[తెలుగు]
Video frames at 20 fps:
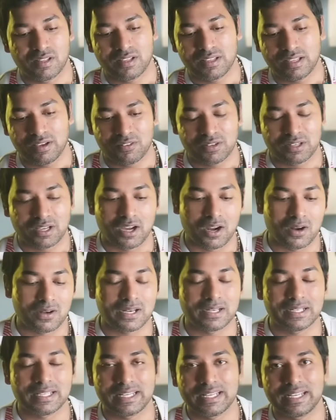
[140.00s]
ఎవరు
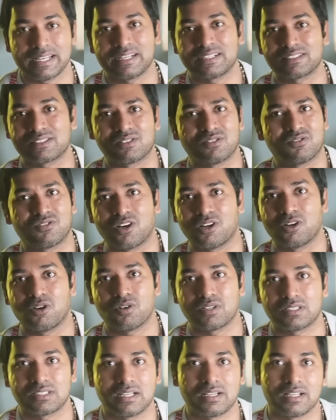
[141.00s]
కాంటెంట్ క్రియేటర్స్
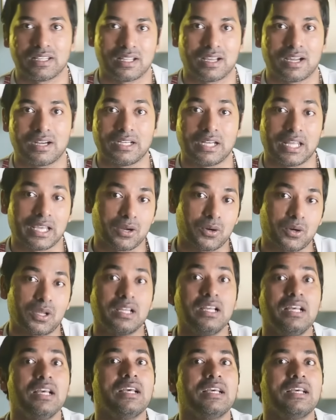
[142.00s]
ఫాలోవర్స్ అనేది కంటే కూడా